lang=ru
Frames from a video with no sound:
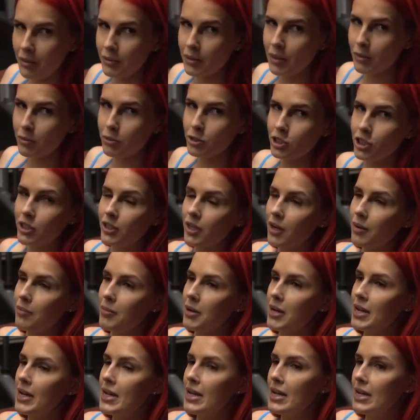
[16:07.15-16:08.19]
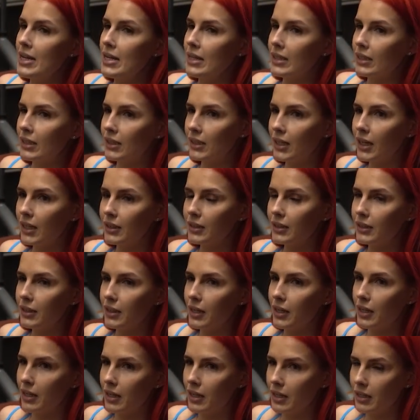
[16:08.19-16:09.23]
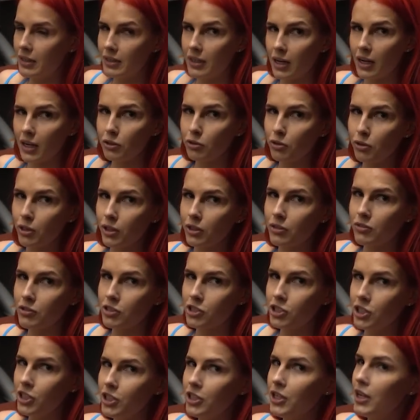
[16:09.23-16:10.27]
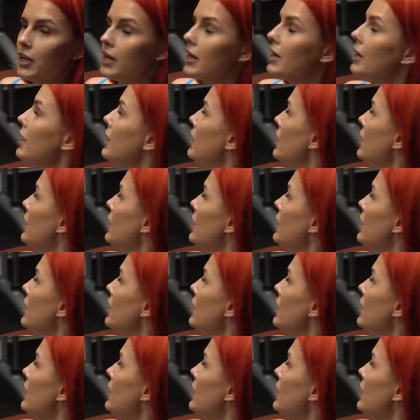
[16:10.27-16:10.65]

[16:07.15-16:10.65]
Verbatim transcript: потому что там заданная траектория движения.